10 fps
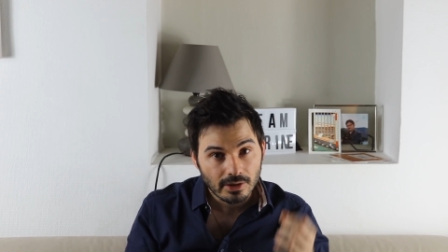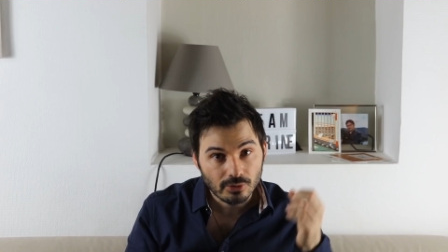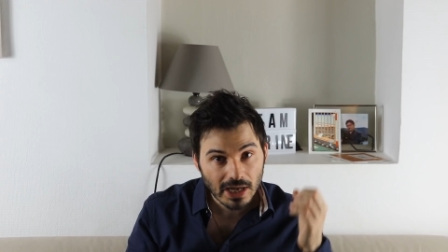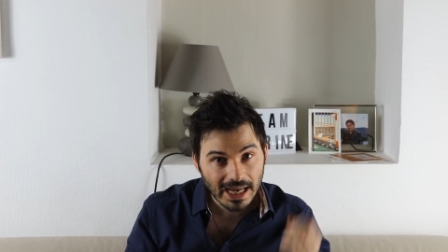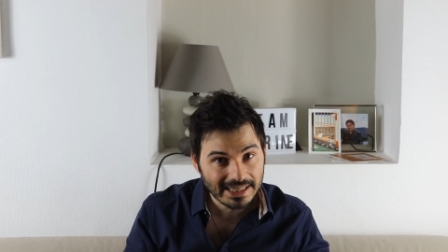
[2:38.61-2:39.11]

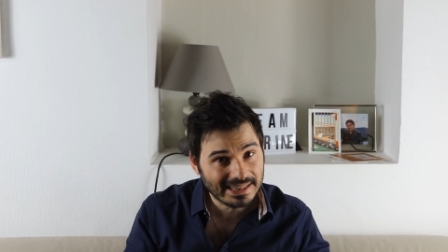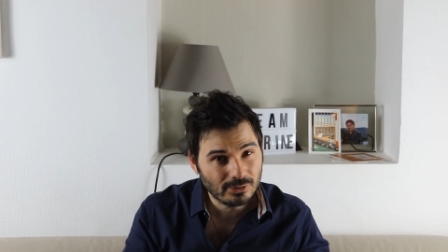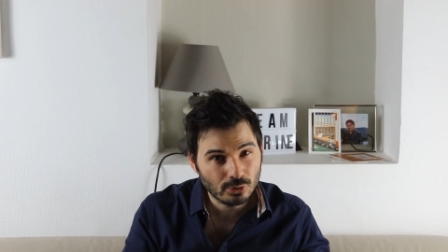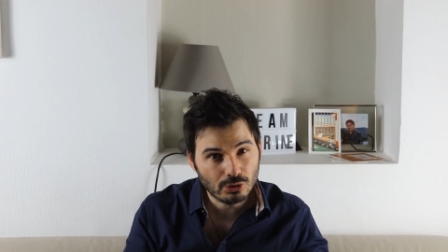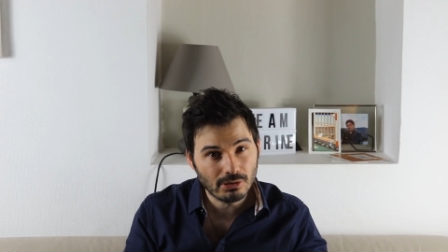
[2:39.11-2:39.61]
Donc arrêtez
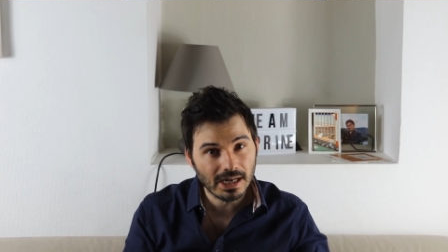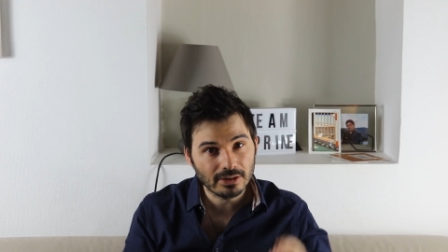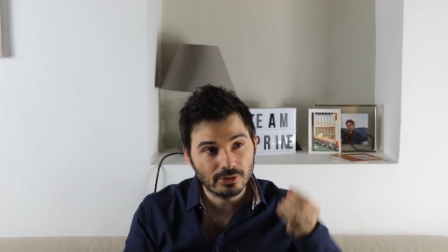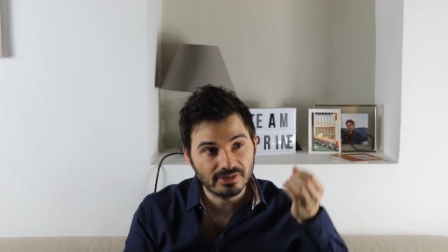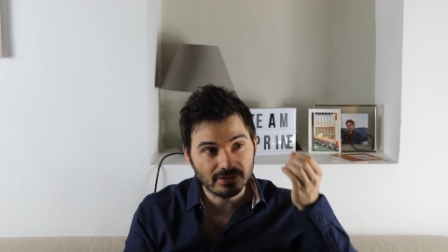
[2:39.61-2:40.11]
de
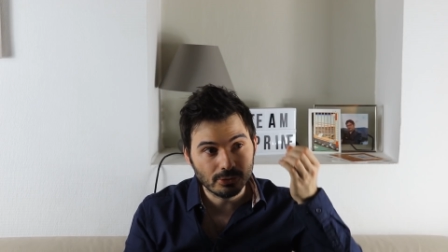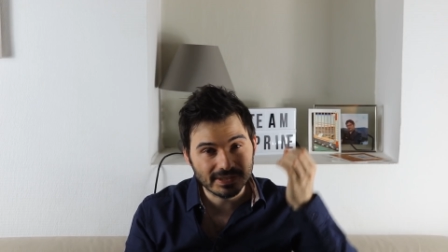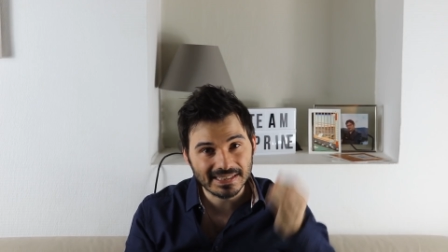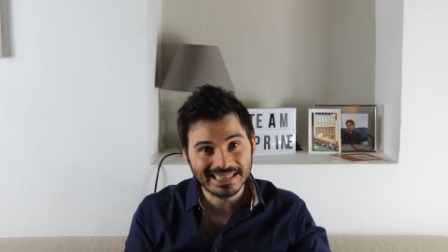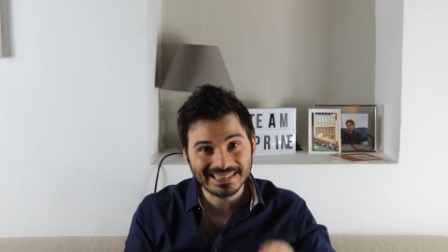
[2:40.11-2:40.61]
croire que le
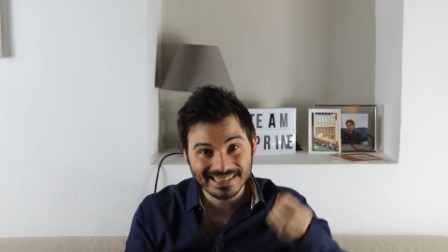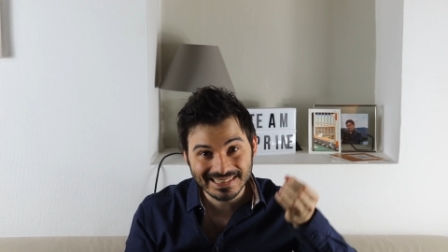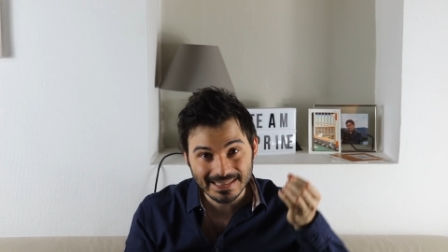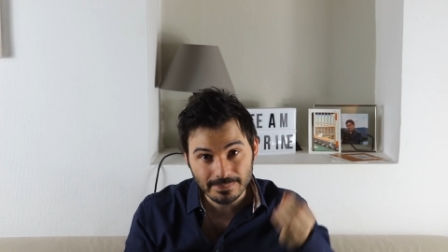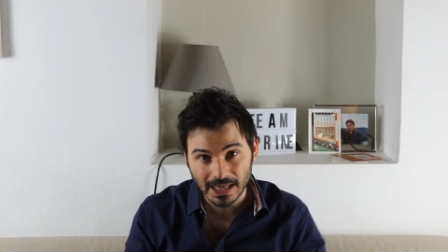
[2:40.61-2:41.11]
sexe,
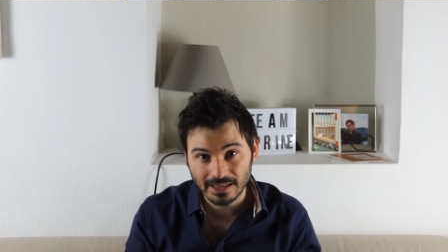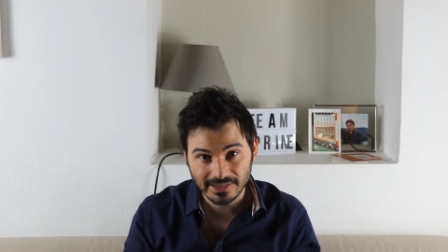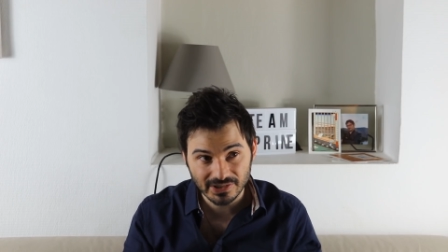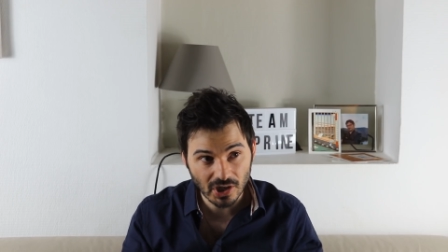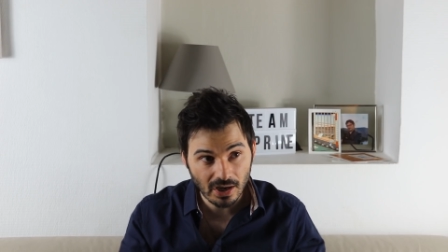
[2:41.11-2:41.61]
c'est mal.
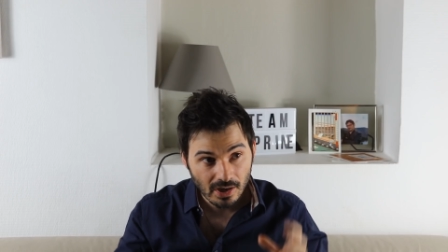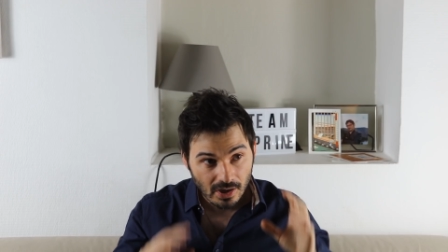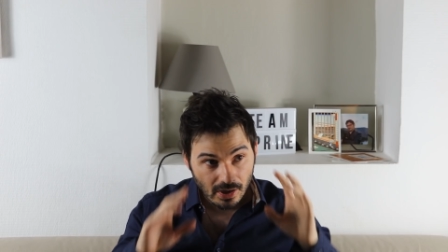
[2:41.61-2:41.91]
Déjà,